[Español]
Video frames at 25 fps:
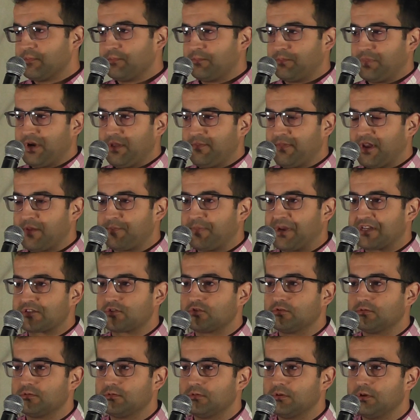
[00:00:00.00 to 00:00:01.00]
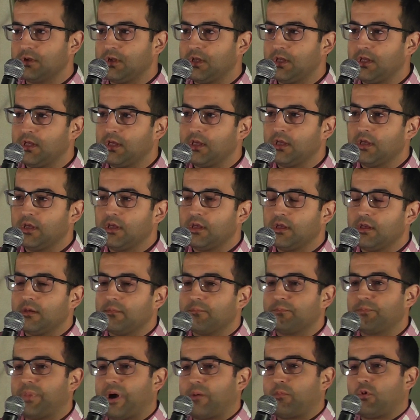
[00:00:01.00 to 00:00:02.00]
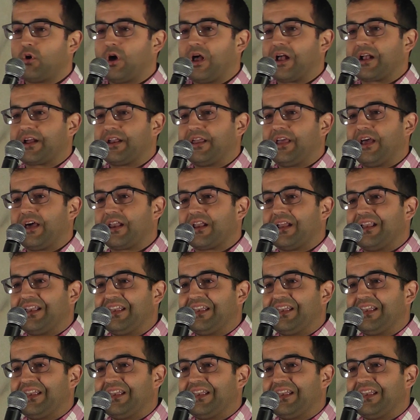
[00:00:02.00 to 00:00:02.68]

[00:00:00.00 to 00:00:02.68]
Primer paso, vamos a crear